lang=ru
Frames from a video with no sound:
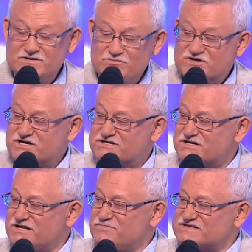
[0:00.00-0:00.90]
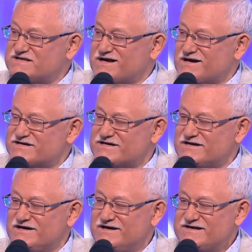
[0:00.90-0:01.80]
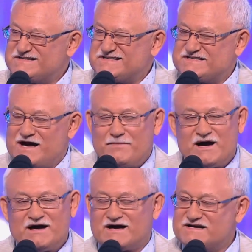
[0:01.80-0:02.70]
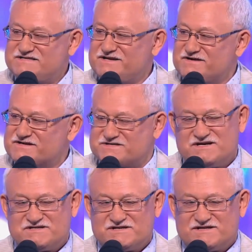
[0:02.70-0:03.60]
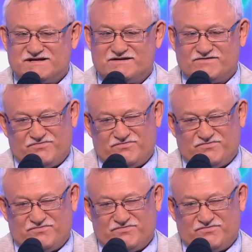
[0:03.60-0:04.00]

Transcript: может жить без крыши с самой красивой женщиной в